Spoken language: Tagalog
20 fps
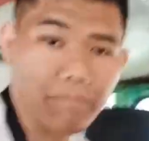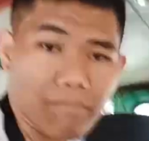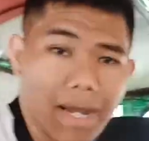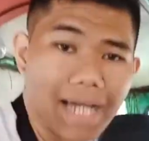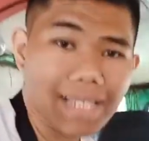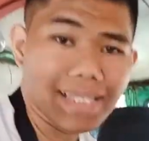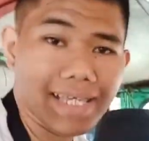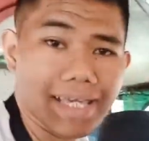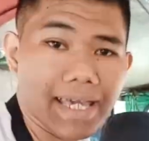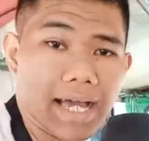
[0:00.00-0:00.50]

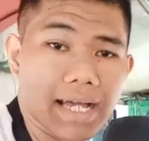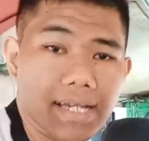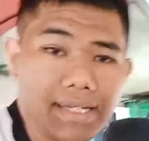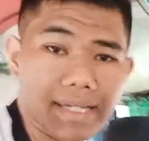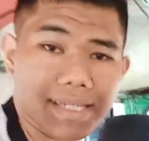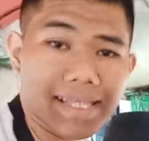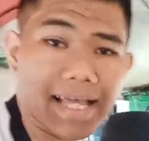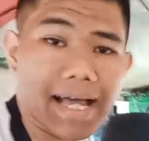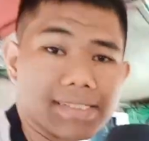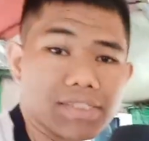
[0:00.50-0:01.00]
Bali, ang
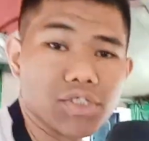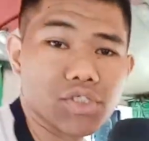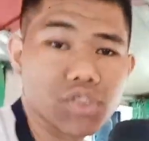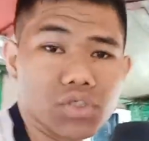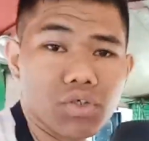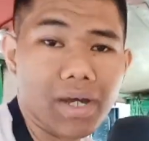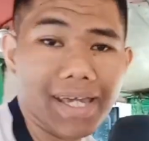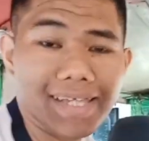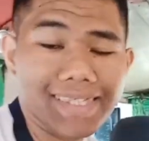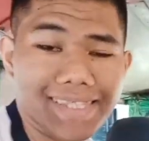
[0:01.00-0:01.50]
binastos
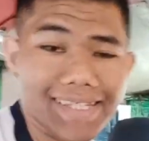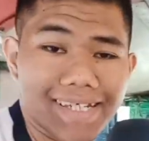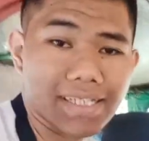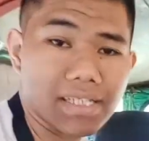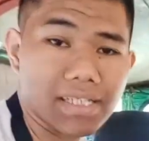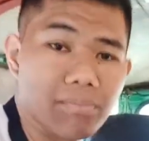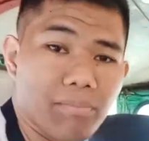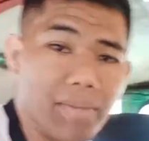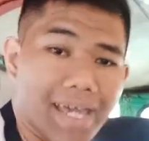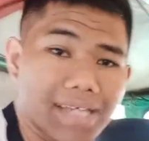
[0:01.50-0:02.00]
ko ay
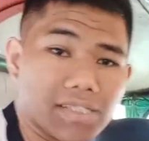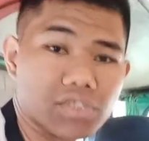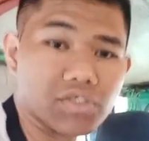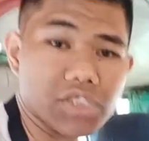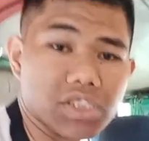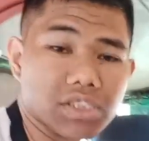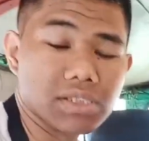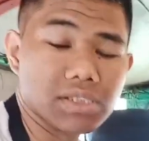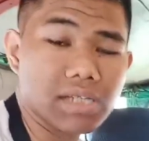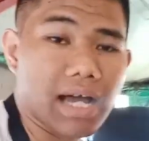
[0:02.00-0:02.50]
13
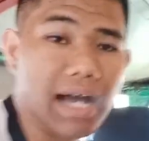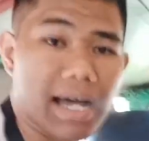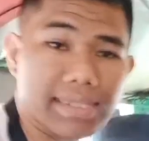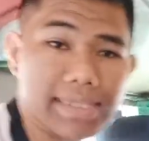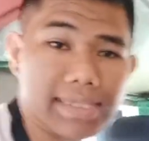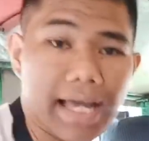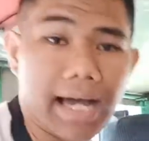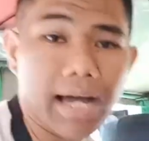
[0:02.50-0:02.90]
pesos uh,